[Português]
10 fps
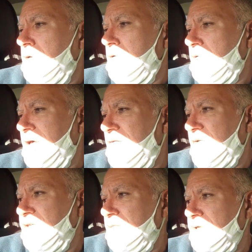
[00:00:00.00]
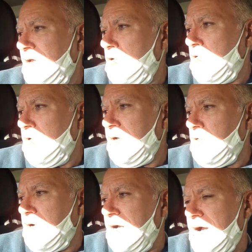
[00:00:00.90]
Não deve fazer muita loucura
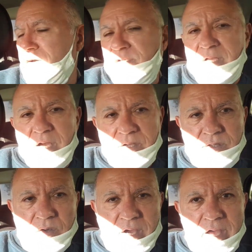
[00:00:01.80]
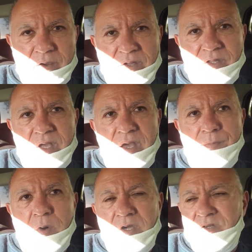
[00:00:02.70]
com o carro. Esse carro aqui eu carrego até
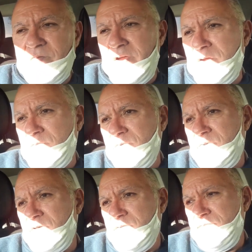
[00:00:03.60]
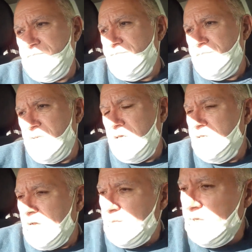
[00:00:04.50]
bode velho, então
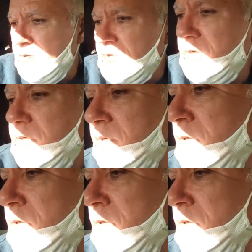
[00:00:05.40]
risca mesmo, né?